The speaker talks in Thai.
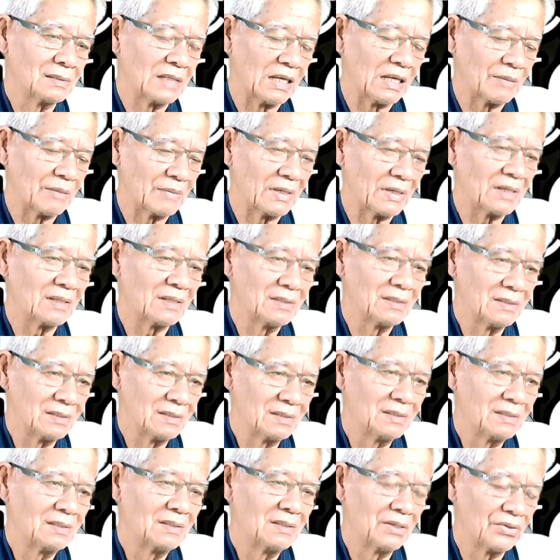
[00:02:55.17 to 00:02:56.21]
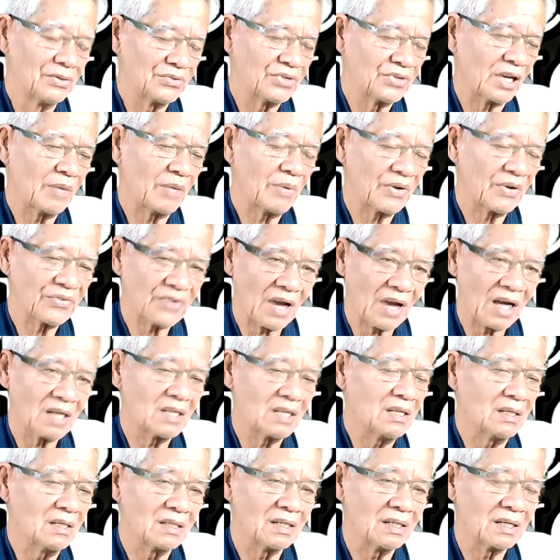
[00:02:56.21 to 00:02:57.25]
ใช่ไหมใช้ภาษา
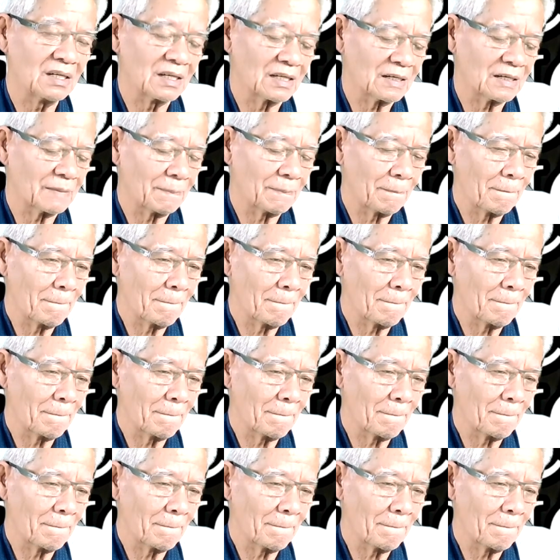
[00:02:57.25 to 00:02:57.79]
นี้เลยนะครับ